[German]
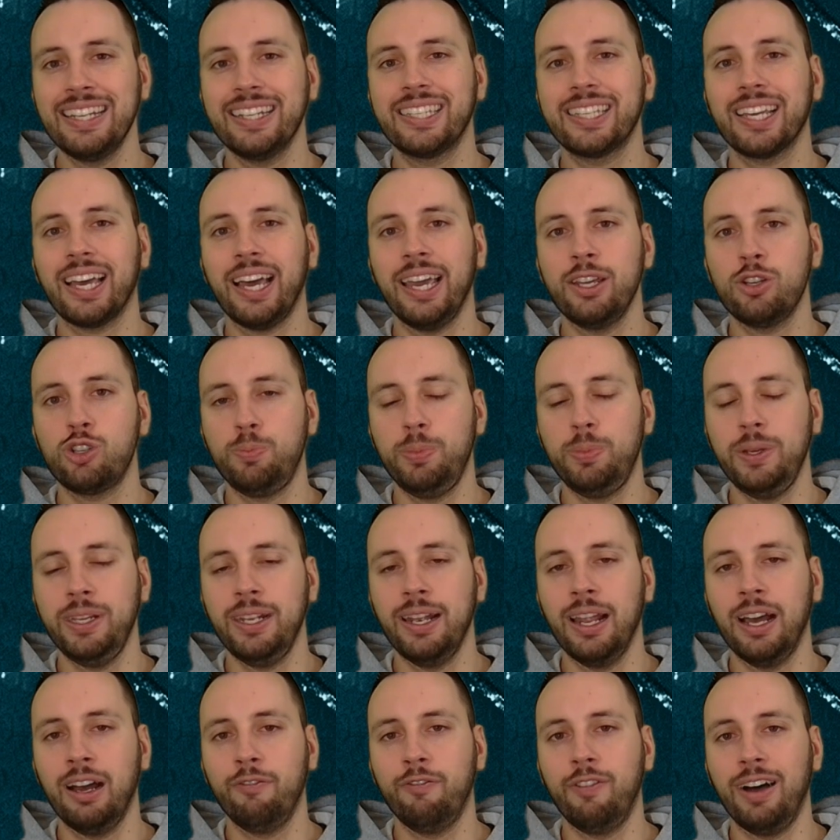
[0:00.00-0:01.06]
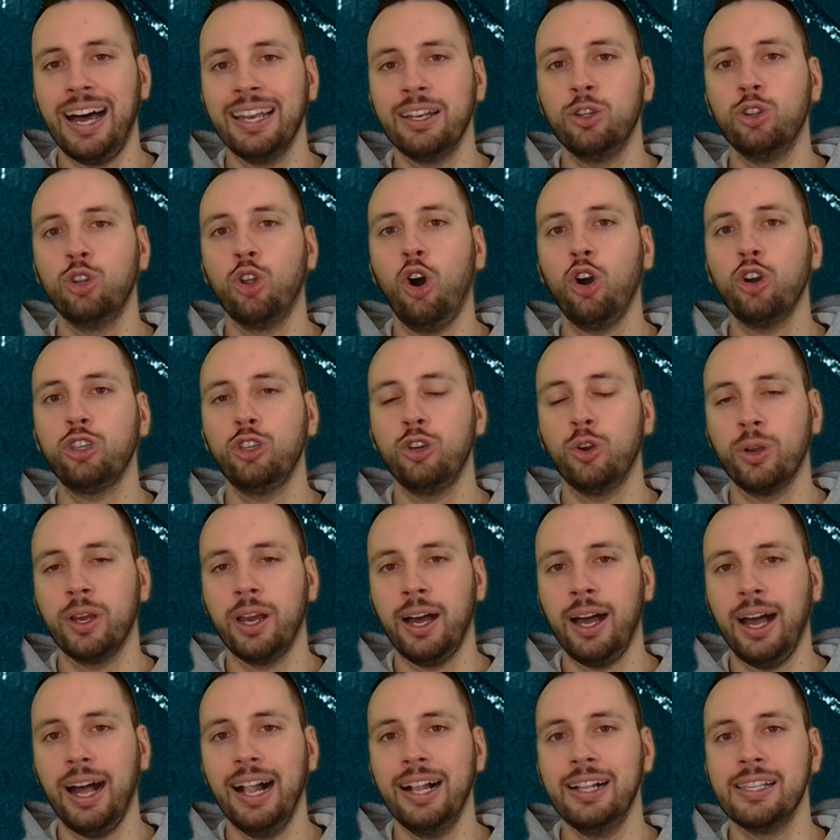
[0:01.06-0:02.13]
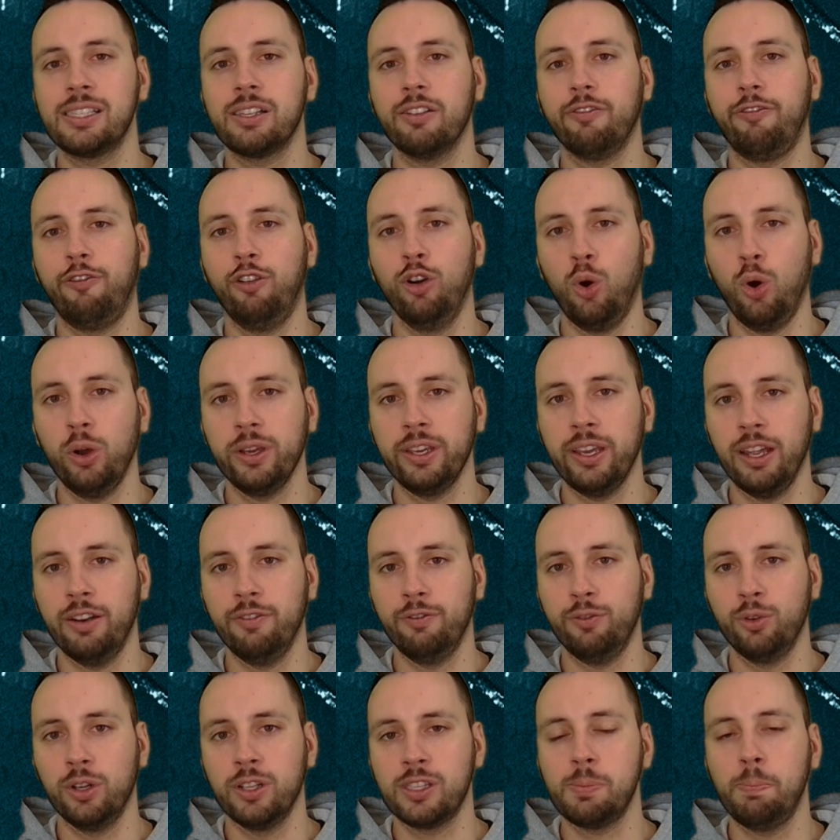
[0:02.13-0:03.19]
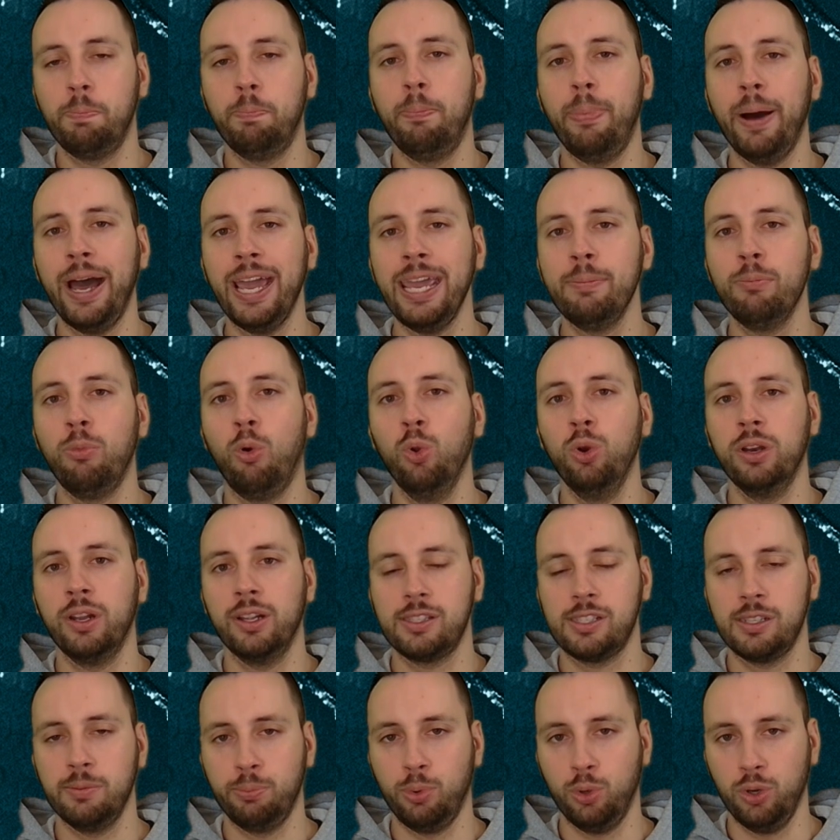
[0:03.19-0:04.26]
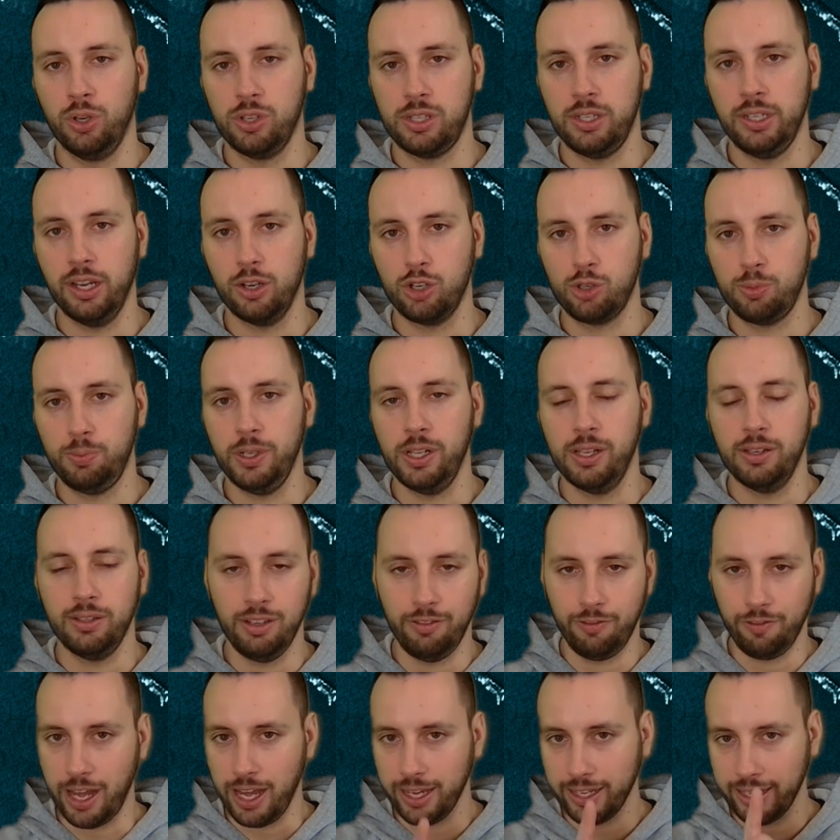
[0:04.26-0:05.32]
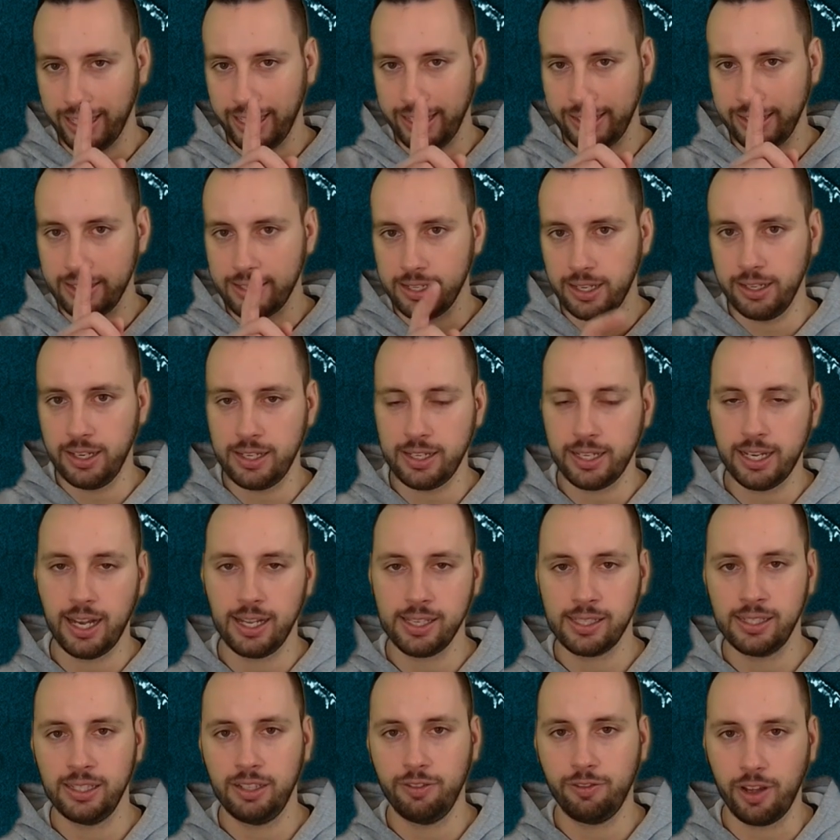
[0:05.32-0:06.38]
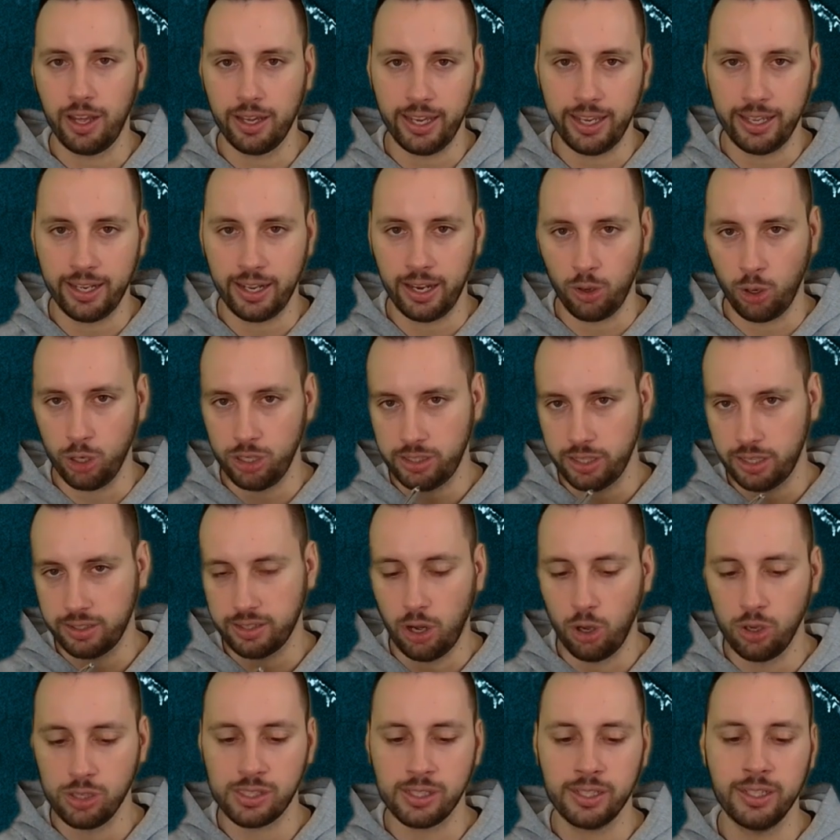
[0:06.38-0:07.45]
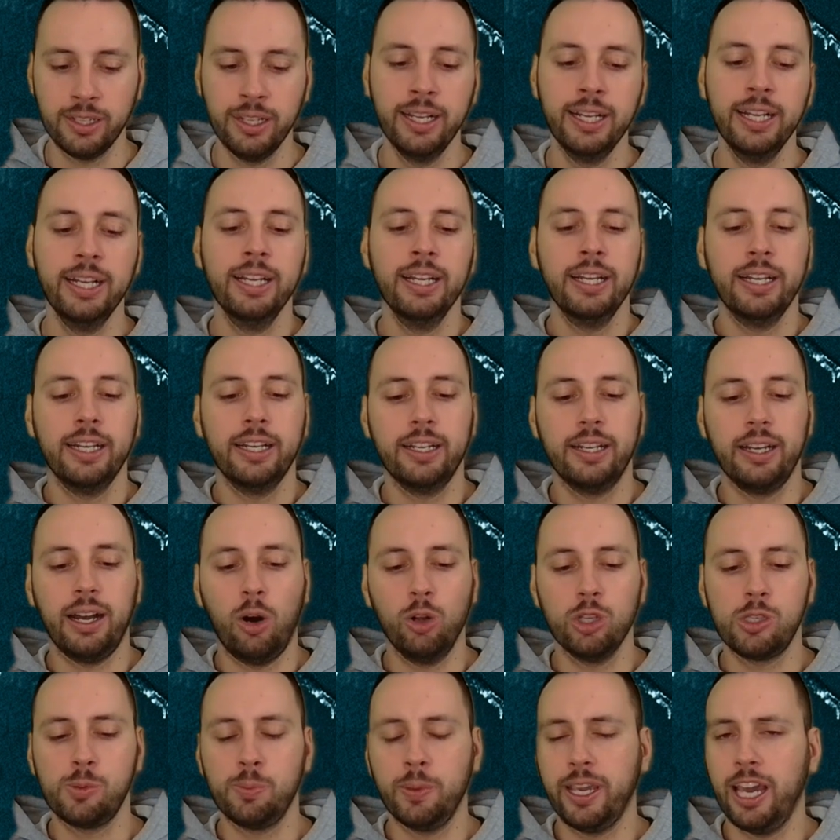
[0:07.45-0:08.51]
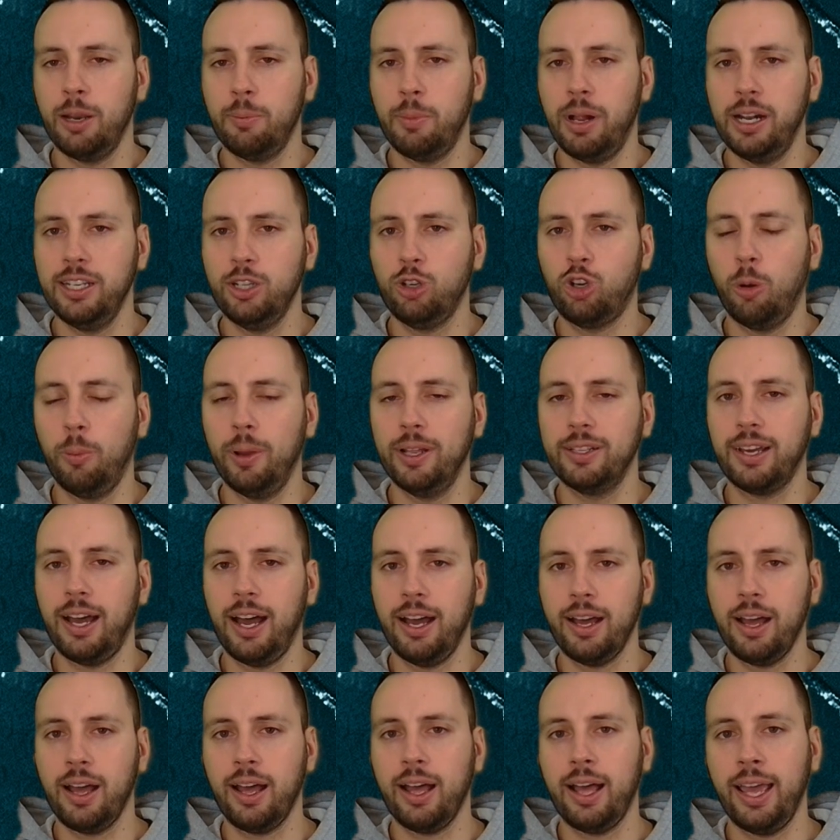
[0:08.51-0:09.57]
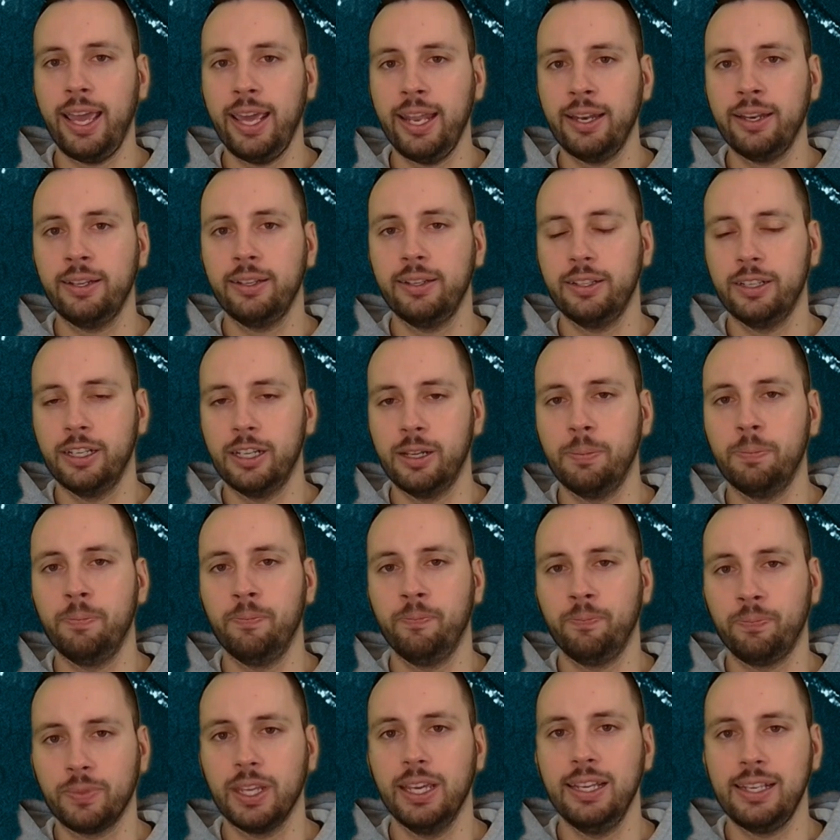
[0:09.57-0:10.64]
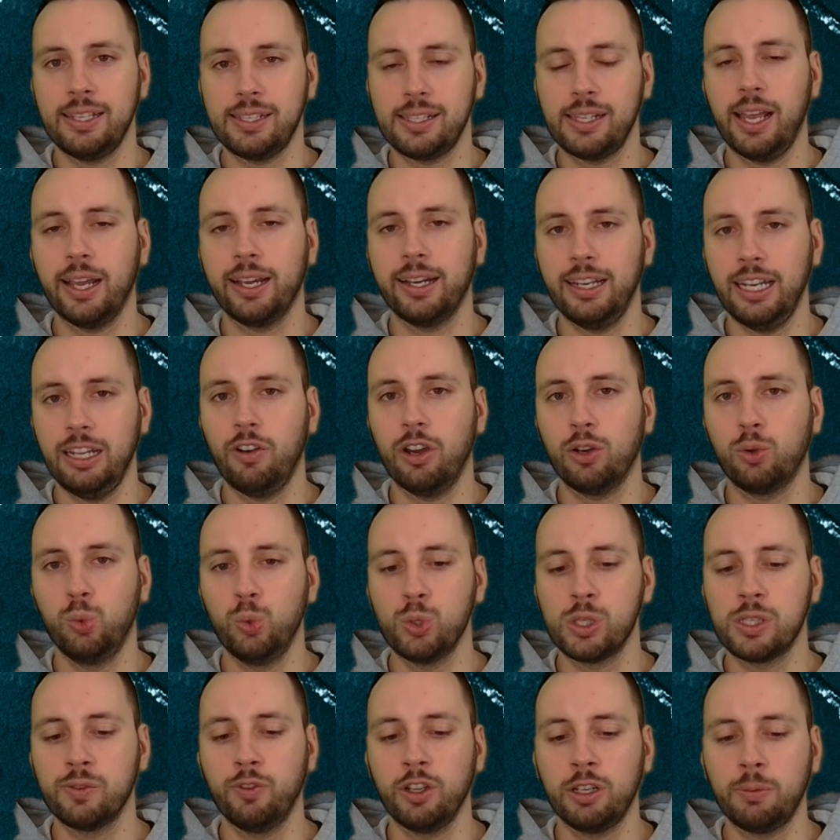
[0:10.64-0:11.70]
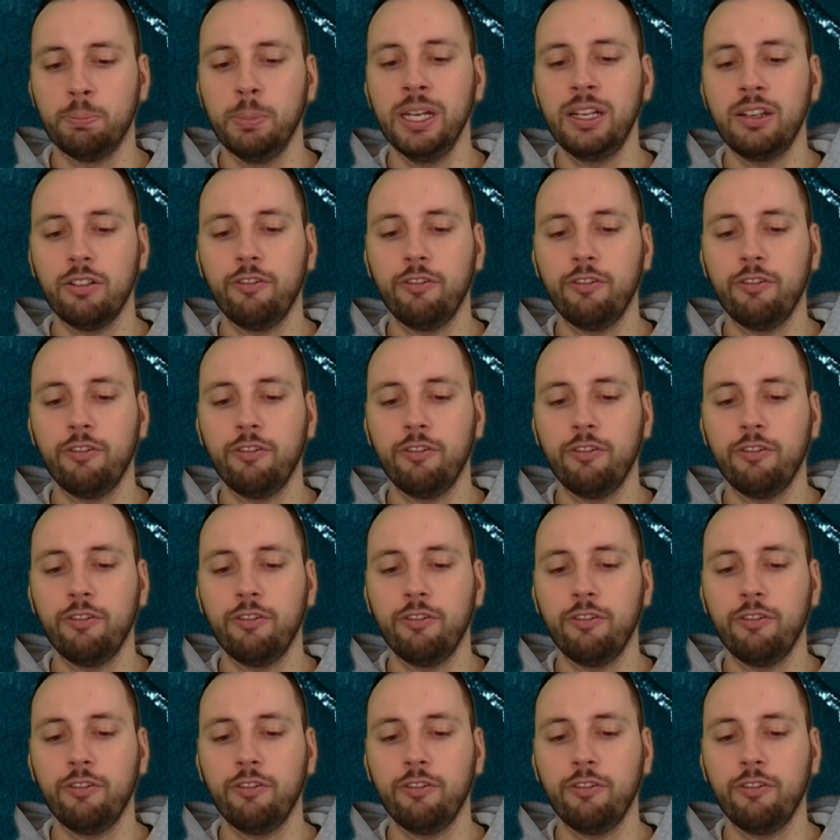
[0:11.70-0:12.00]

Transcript: drei Spieler waren noch jünger als Florian Würz beim 100. Bundesligaspiel? Die Frage geht nicht an dich, Carsten, die Frage geht an euch da draußen. Äh, Haut es mir gerne mal in die Kommentare rein. Ähm, ich sage, Leverkusen wird mit